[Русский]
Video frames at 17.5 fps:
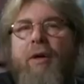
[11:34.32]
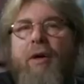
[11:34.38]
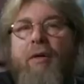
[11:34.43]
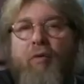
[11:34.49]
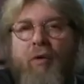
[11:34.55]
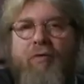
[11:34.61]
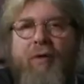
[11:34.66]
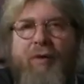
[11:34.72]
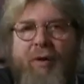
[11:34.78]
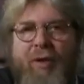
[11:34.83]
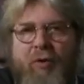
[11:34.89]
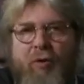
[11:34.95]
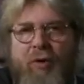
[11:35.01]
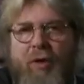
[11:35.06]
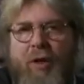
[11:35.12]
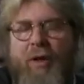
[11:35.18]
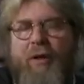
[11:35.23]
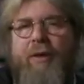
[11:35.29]
И вот вам
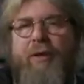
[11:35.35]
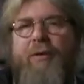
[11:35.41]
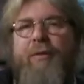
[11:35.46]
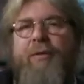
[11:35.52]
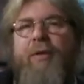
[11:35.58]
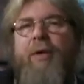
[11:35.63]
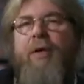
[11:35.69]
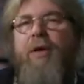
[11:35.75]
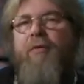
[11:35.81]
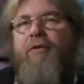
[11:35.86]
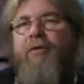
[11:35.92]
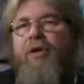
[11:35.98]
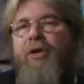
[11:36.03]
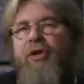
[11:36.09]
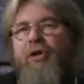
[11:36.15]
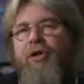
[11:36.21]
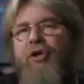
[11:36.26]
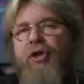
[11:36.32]
результат. В
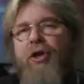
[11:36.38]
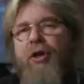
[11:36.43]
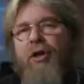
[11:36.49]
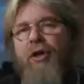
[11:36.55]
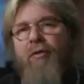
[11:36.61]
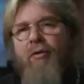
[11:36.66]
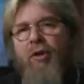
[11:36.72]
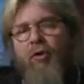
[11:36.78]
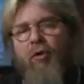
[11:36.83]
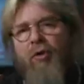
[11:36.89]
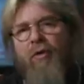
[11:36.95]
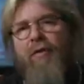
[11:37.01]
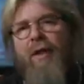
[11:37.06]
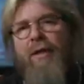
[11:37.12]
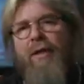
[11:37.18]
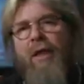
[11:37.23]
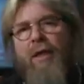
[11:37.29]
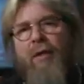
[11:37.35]

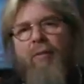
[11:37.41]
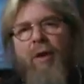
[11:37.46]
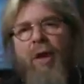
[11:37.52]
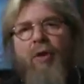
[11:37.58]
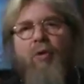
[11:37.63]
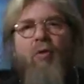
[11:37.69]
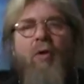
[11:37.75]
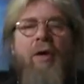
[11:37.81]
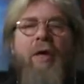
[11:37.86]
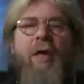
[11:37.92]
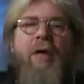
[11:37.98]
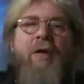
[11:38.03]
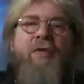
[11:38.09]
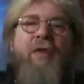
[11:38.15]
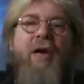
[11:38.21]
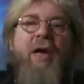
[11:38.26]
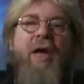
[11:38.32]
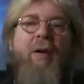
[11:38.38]
1920 году
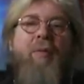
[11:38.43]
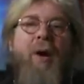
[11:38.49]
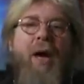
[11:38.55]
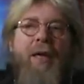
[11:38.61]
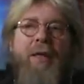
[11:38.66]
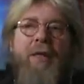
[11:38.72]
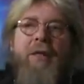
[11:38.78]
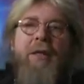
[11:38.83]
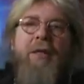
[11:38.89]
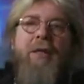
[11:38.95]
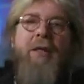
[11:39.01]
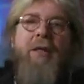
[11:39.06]
наркомат